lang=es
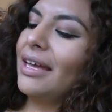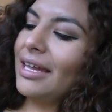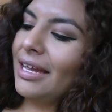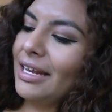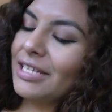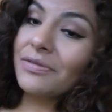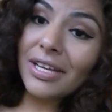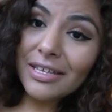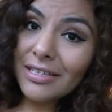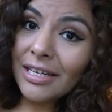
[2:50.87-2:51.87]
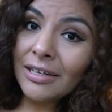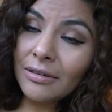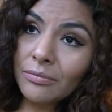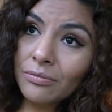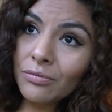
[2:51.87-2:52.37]
eh, les voy a
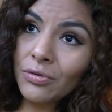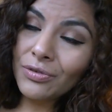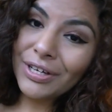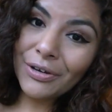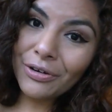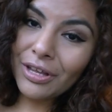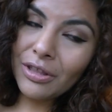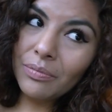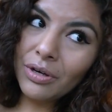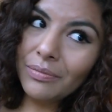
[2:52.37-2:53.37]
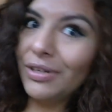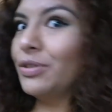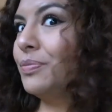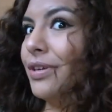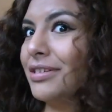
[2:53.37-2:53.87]
hacer un, recorrido, por lo
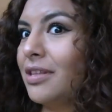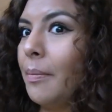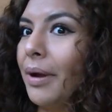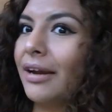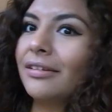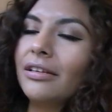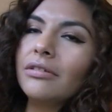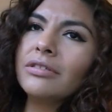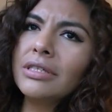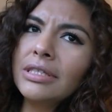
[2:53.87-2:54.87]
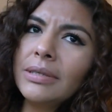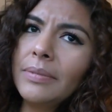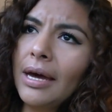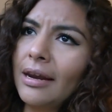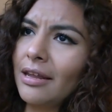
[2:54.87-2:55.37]
menos por esta parte, no sé
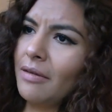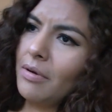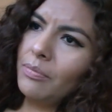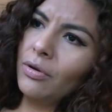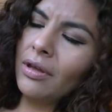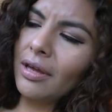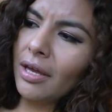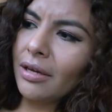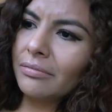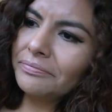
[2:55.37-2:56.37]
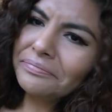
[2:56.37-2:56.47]
si arriba, porque